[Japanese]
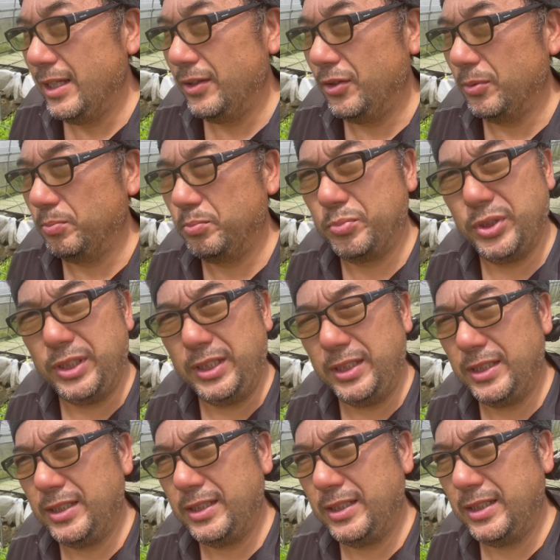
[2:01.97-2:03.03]
どっぷり、
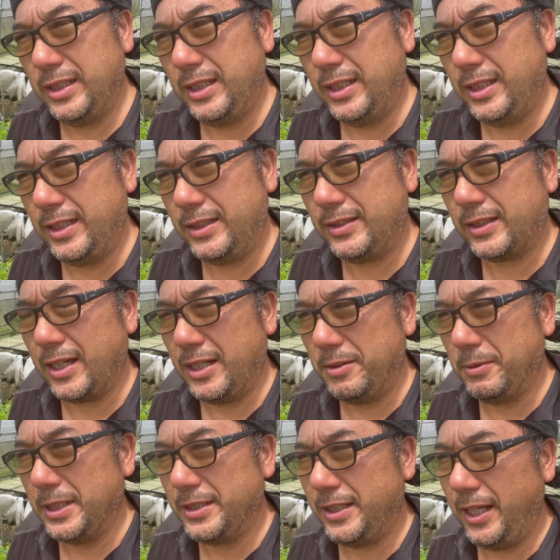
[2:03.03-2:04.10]
えー、浸かり
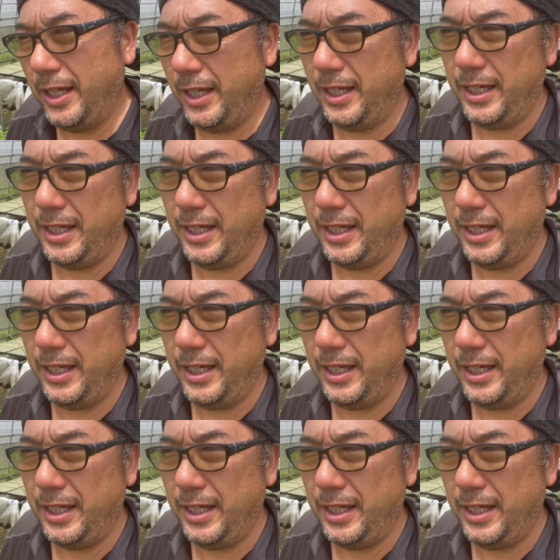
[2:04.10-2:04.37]
まして、